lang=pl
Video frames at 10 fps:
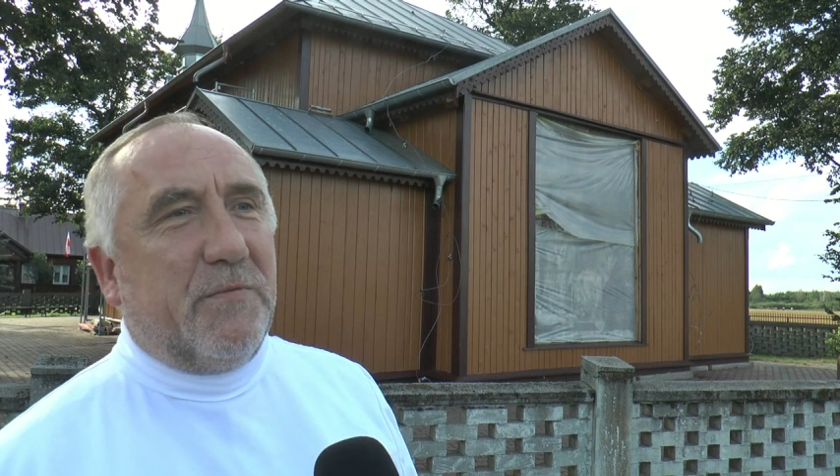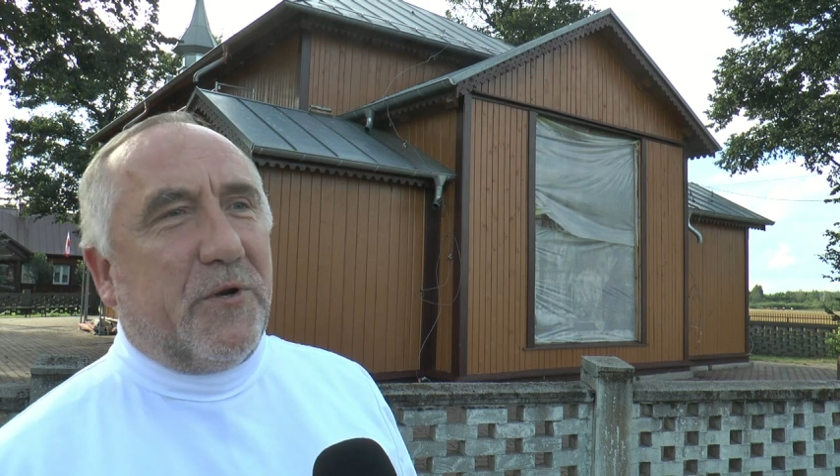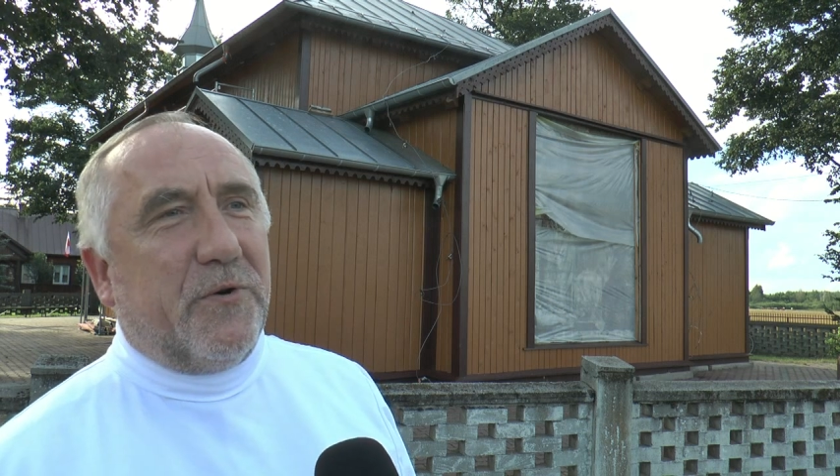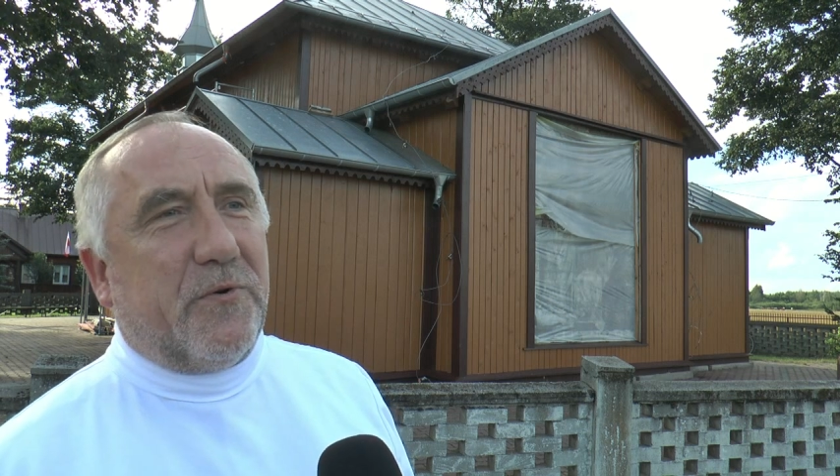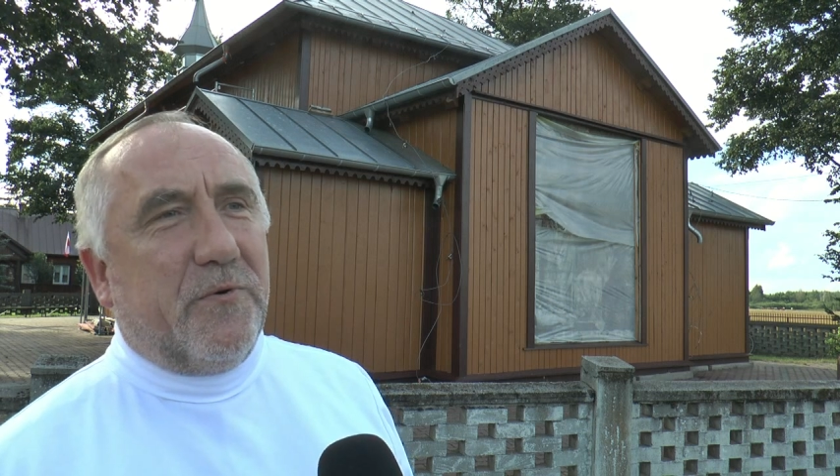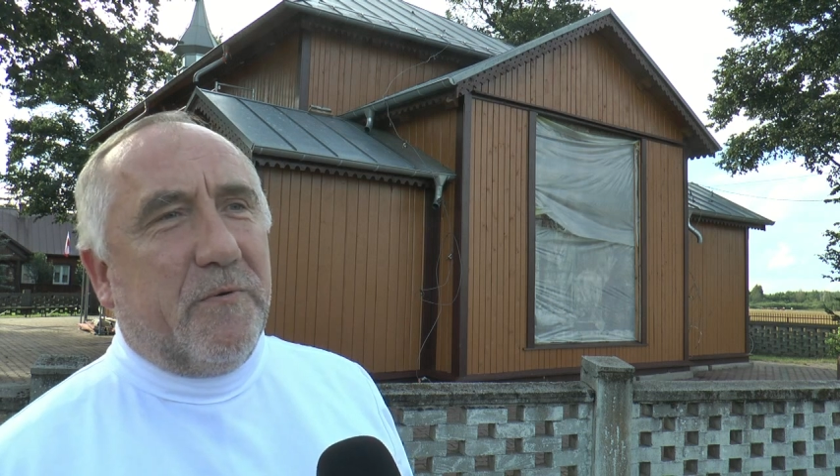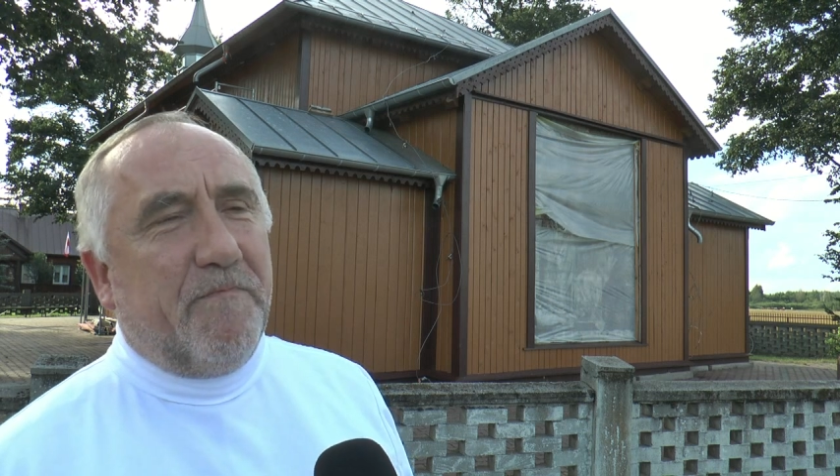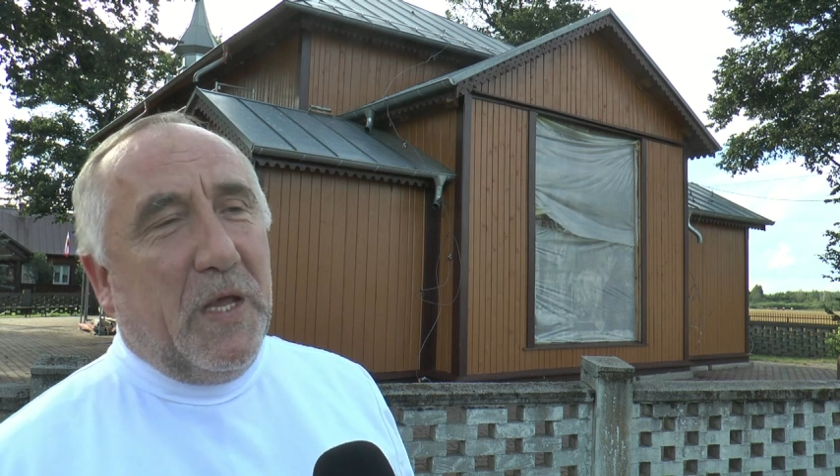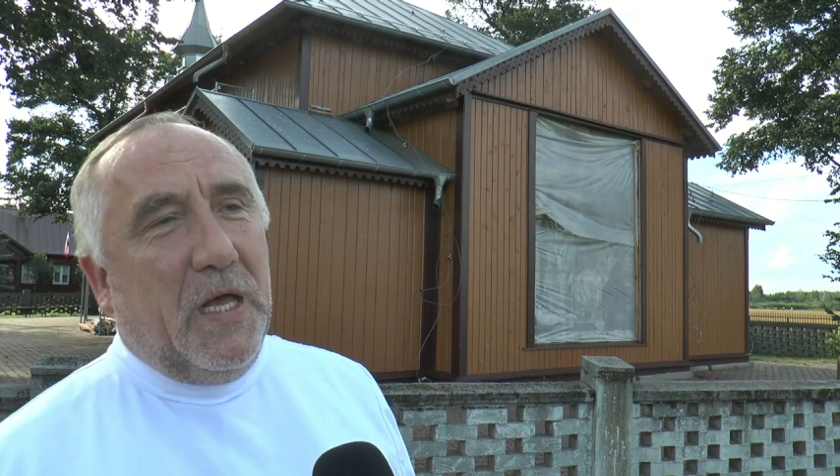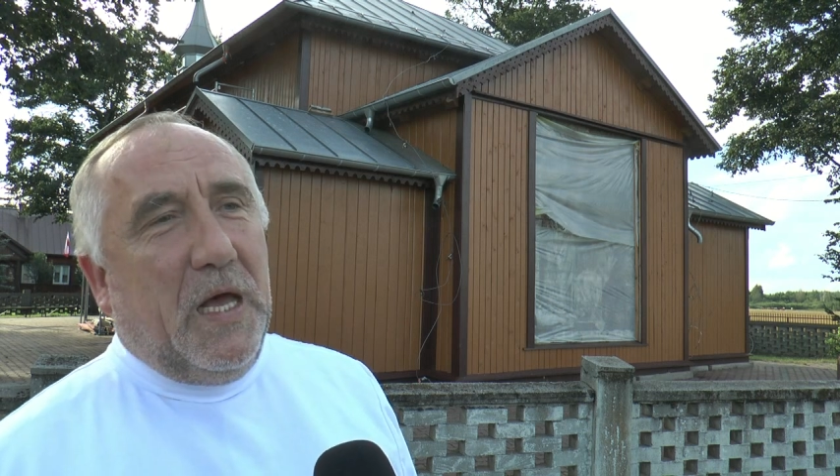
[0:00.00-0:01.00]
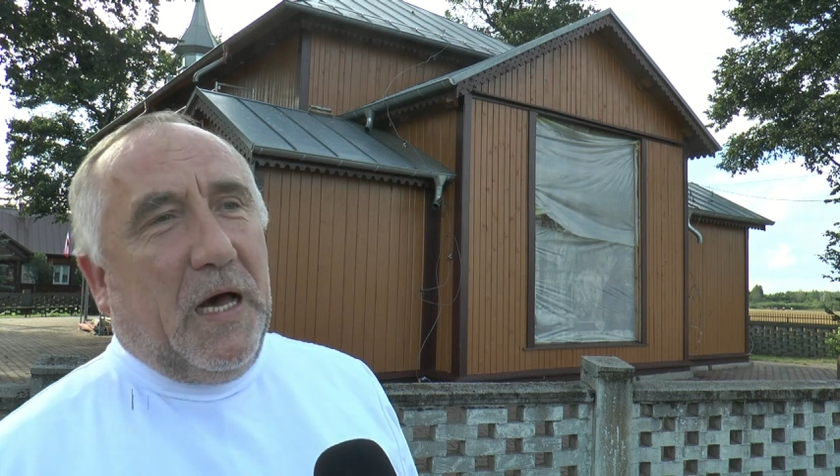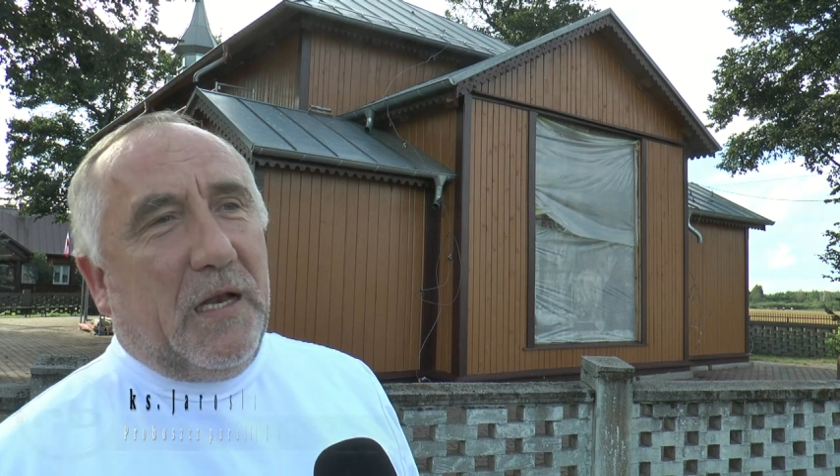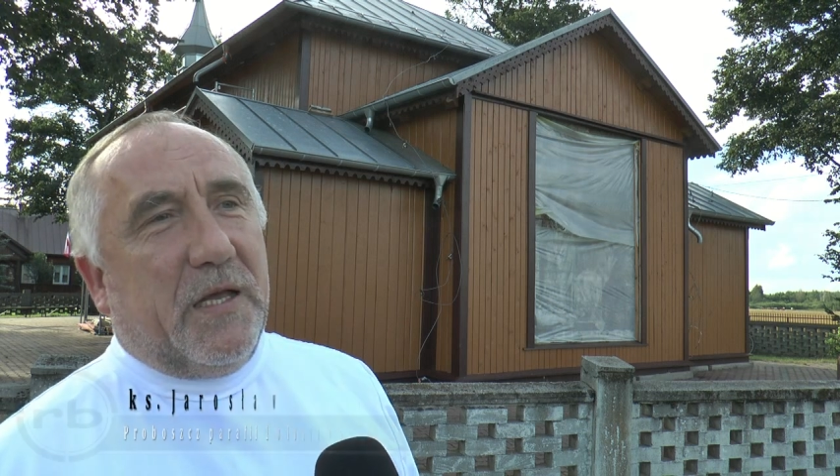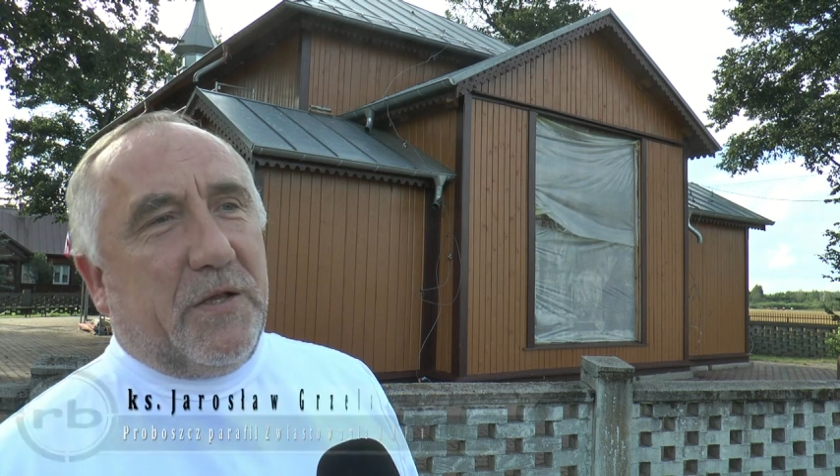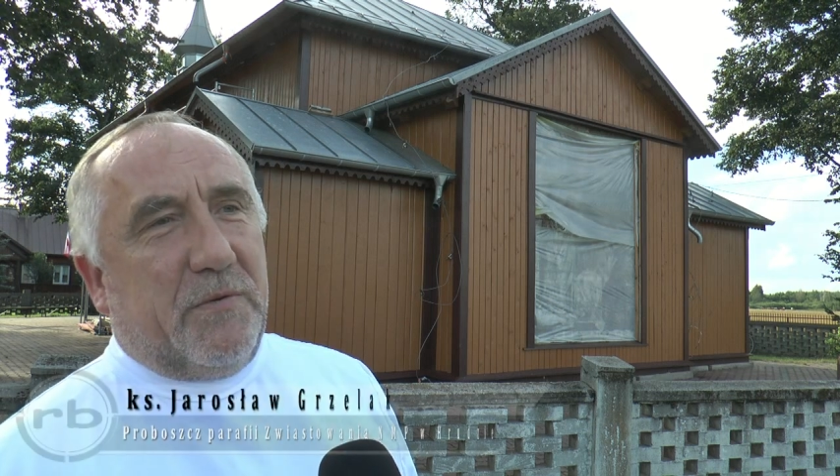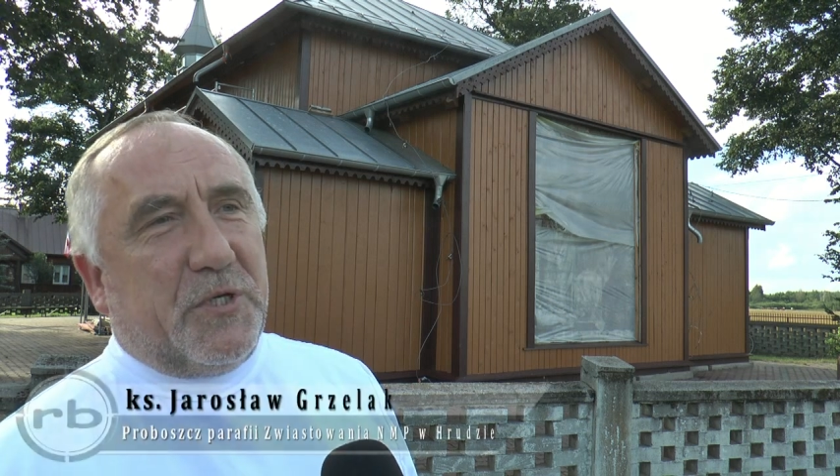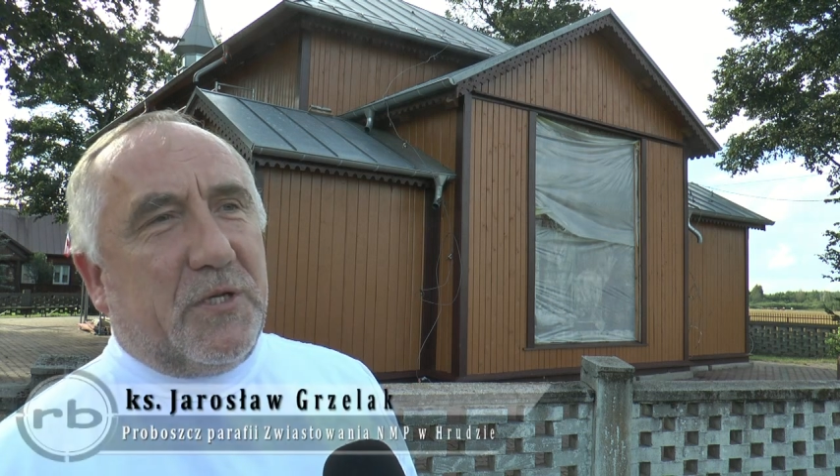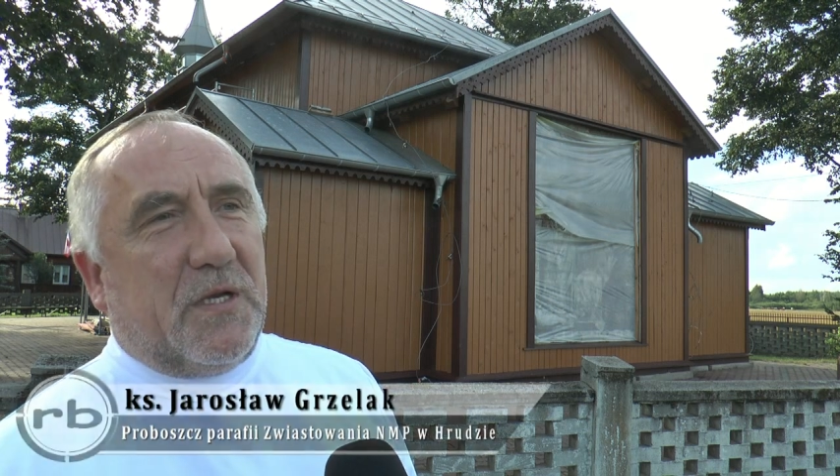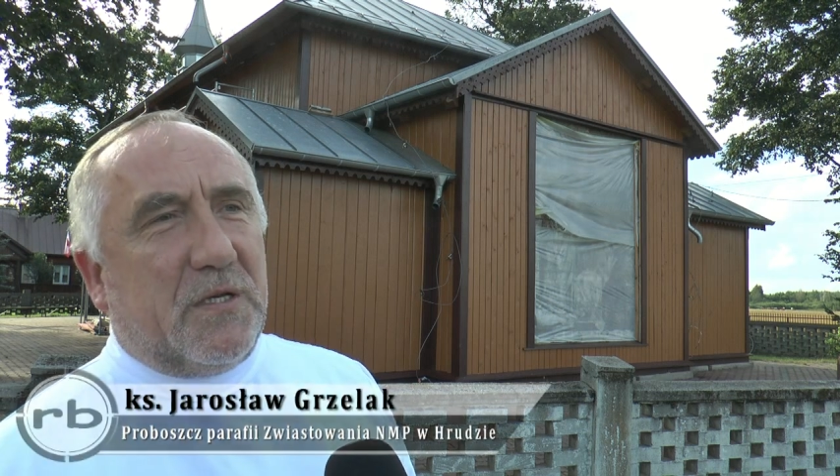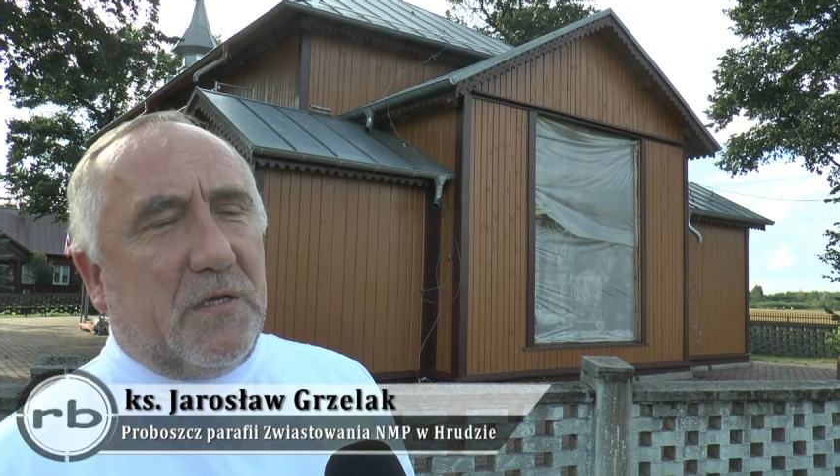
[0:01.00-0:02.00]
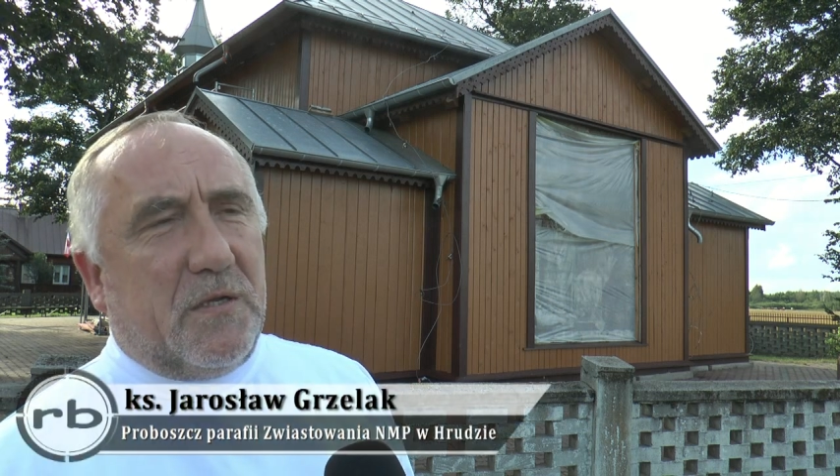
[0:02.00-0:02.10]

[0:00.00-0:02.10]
roku, ale gdy przyszedł